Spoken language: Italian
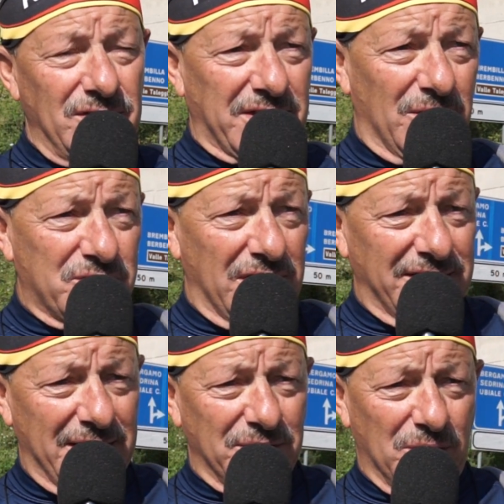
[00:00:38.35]
stanno
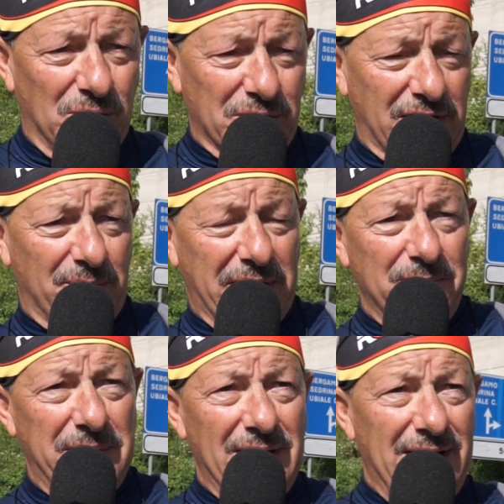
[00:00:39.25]
scendendo ora da
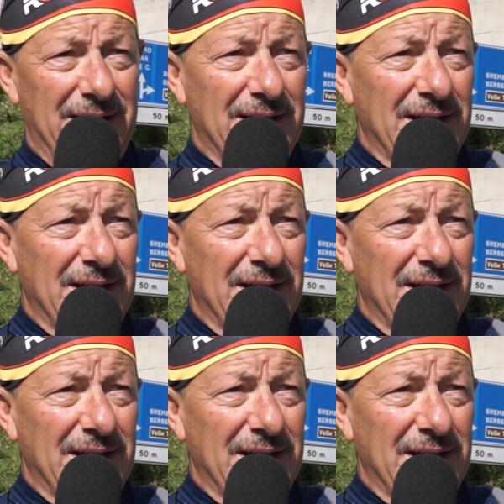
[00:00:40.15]
Brembilla,